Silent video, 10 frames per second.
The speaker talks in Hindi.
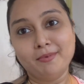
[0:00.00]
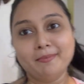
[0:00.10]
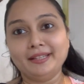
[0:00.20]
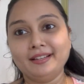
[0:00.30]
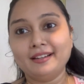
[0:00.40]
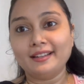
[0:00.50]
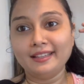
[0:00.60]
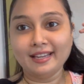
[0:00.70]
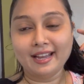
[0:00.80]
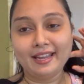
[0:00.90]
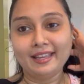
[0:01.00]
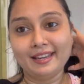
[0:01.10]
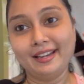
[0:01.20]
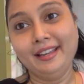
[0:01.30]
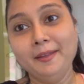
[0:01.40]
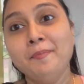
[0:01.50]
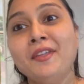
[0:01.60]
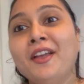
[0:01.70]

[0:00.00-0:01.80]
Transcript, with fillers: भी मैंने कर दिया है रेडी